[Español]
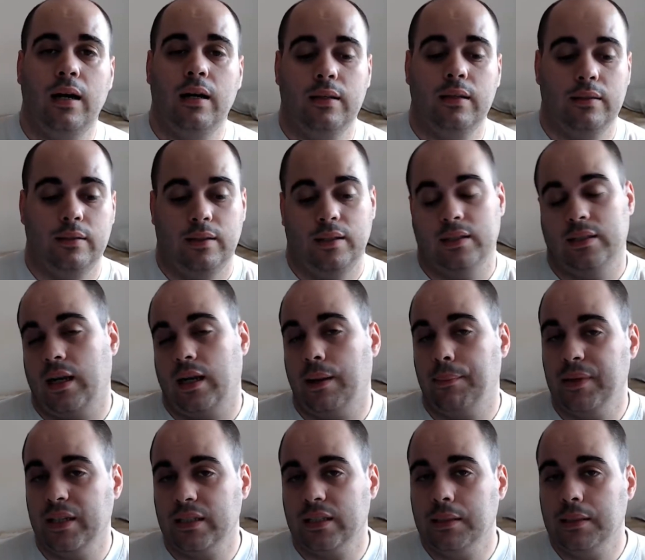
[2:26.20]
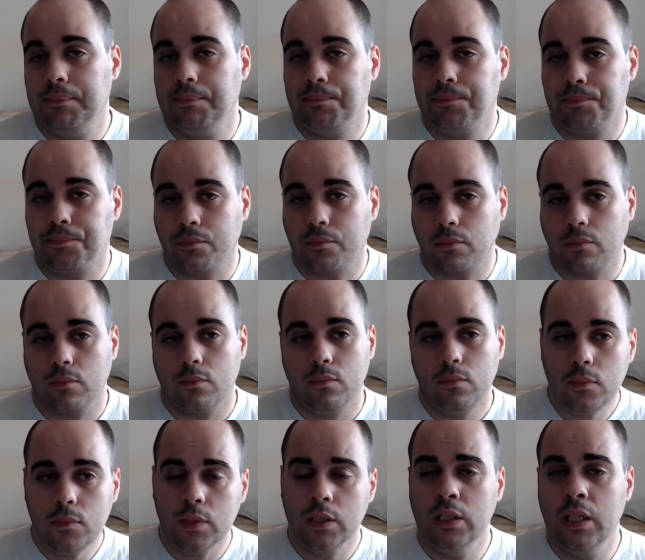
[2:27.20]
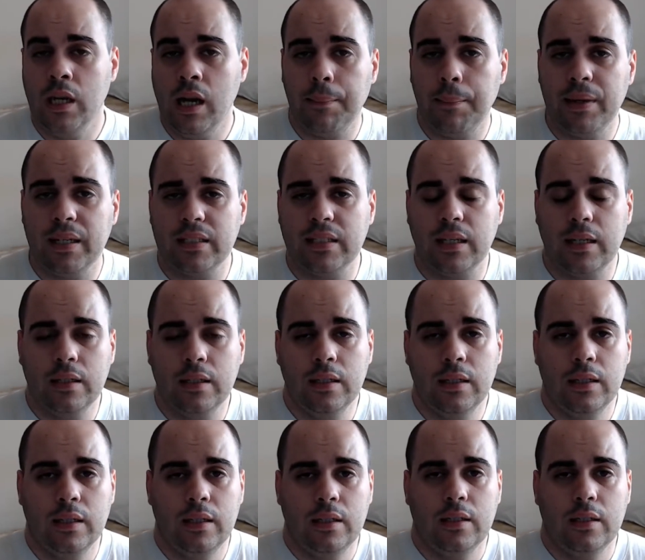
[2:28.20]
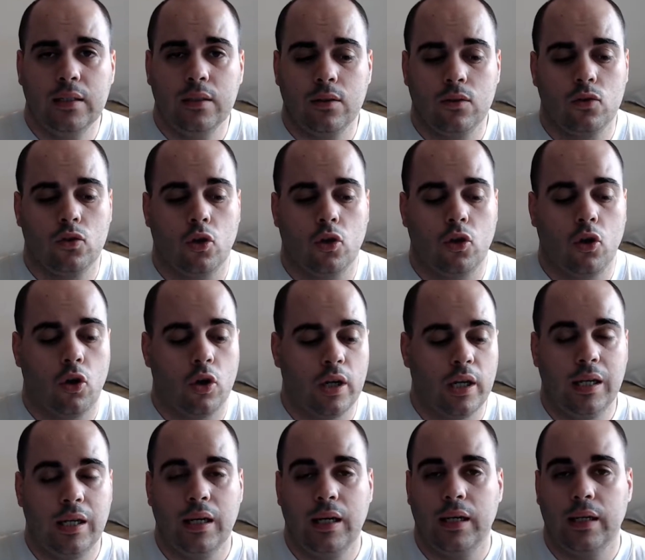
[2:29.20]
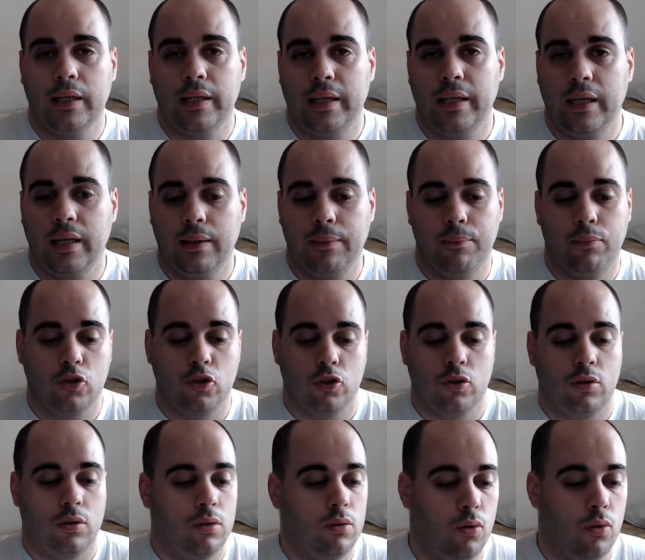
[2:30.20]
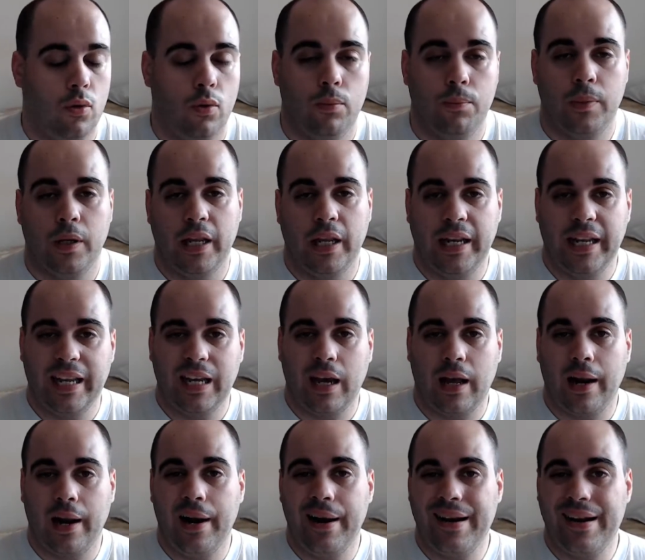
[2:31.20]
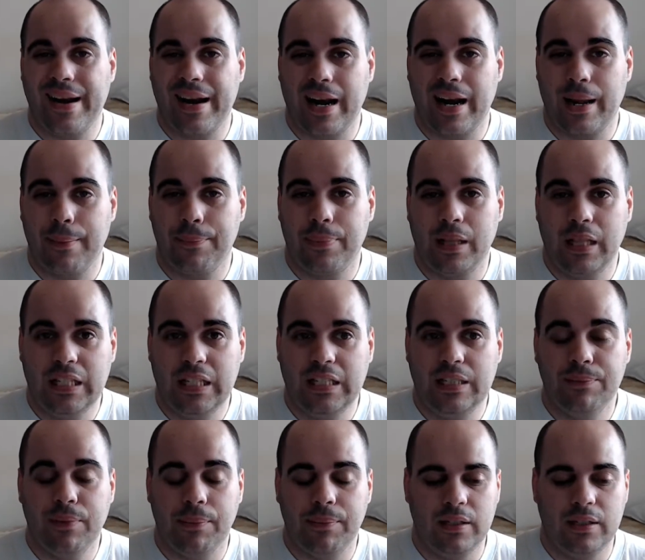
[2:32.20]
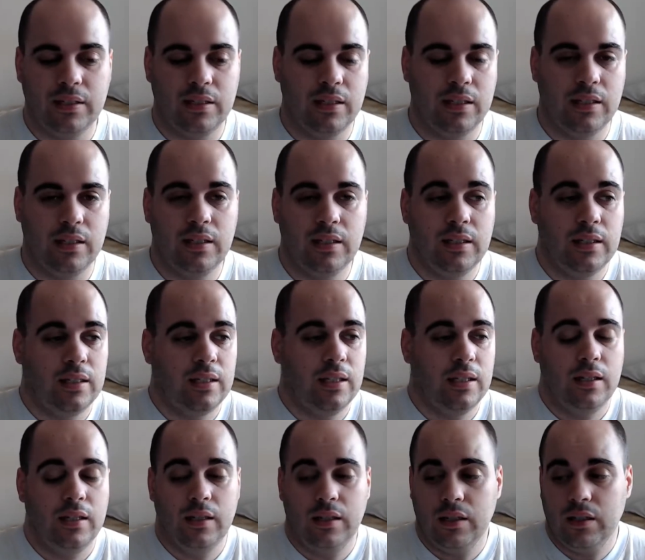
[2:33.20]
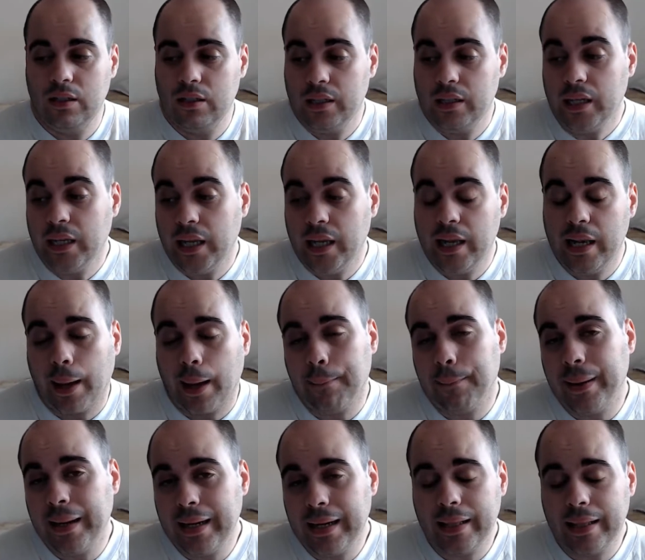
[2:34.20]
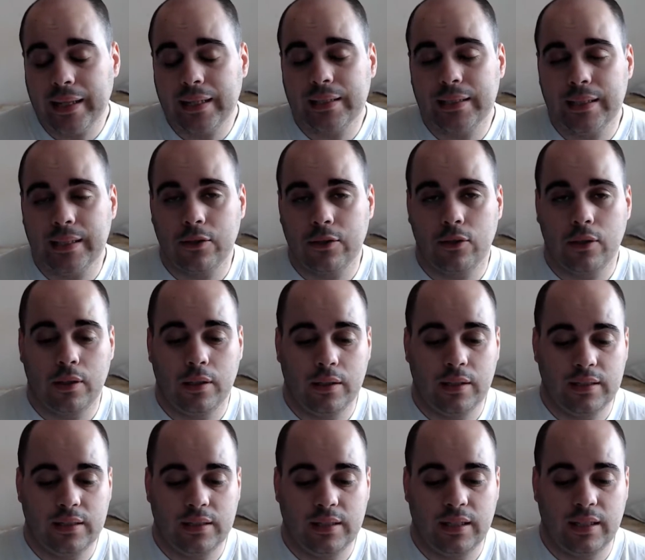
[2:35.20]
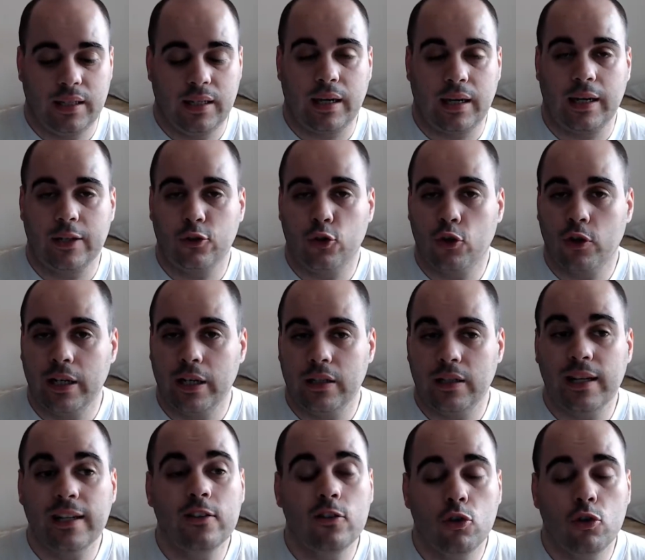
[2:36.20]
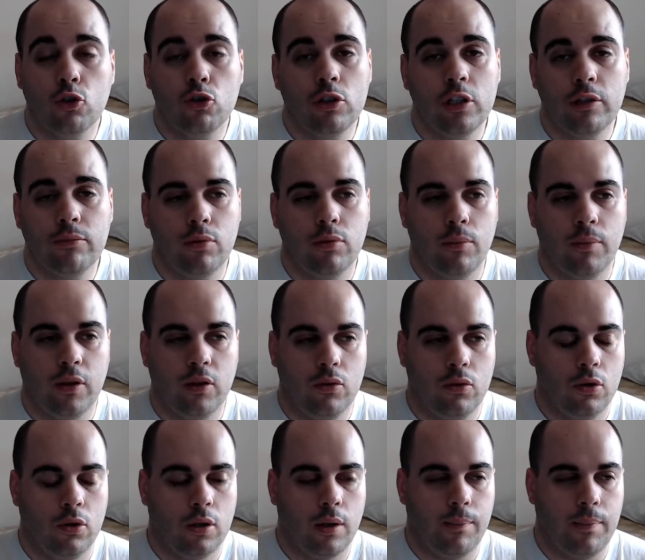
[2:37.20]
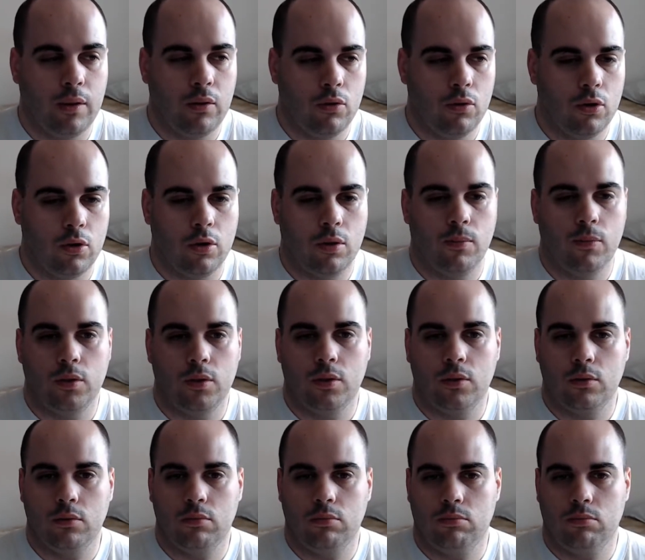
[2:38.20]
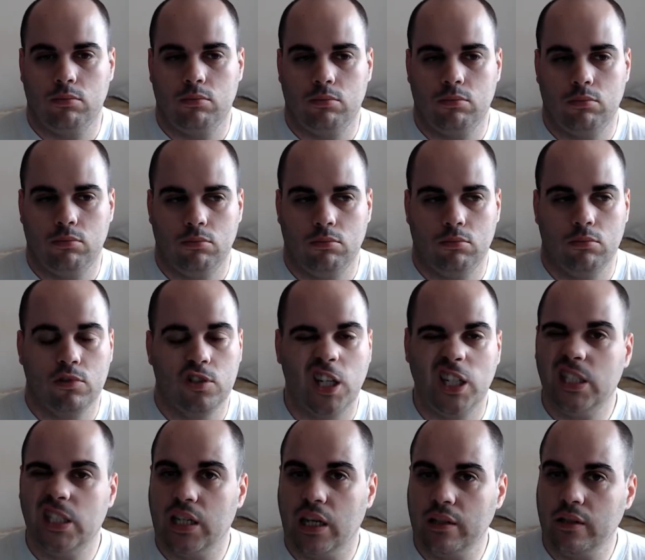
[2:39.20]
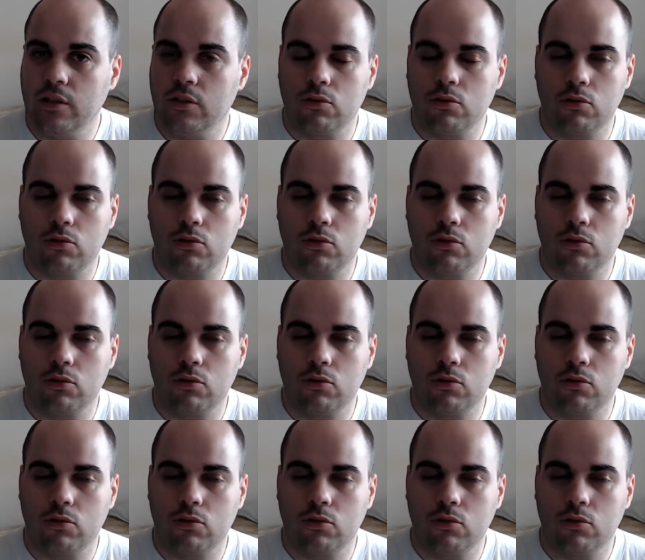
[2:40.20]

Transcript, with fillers: hasta la mesa y en la mesa yo cogía y pues me iría rapidísimamente y la pena de este, de este ratón que tanto tiempo me duró, que me duró como 6 años,